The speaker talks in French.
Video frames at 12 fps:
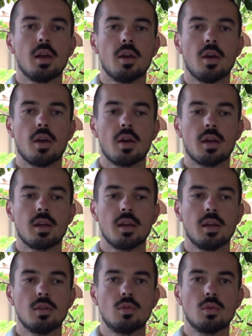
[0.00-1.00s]

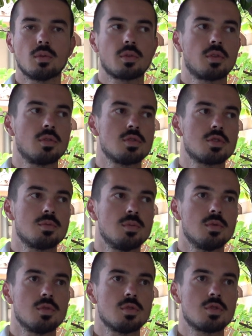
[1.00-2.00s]
et donc
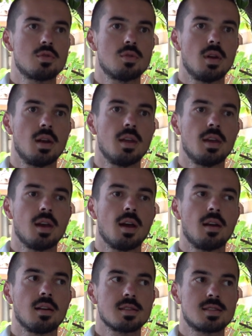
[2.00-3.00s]
je, je suis allé
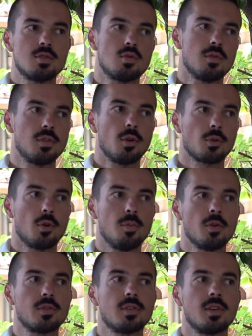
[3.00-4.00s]
à l'Institut
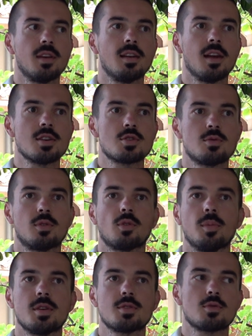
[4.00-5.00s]
Philanthropos et là je suis
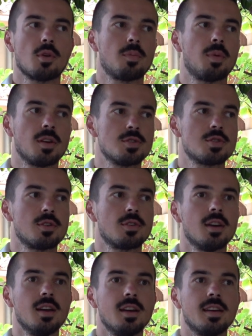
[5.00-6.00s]
tombé sur plein de
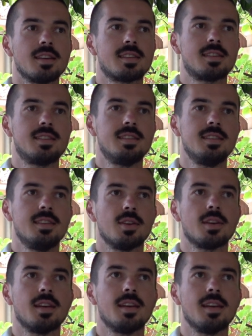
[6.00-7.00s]
jeunes qui
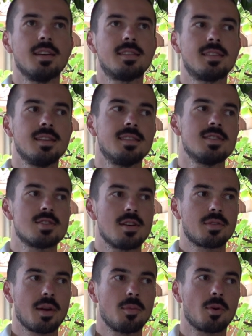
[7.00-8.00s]
étaient déjà
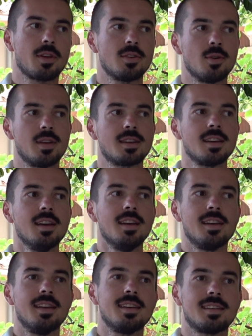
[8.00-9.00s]
vraiment catholiques
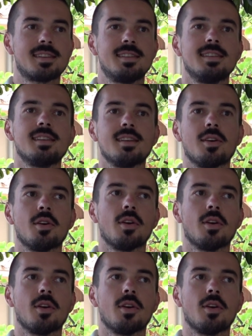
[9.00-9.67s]
et qui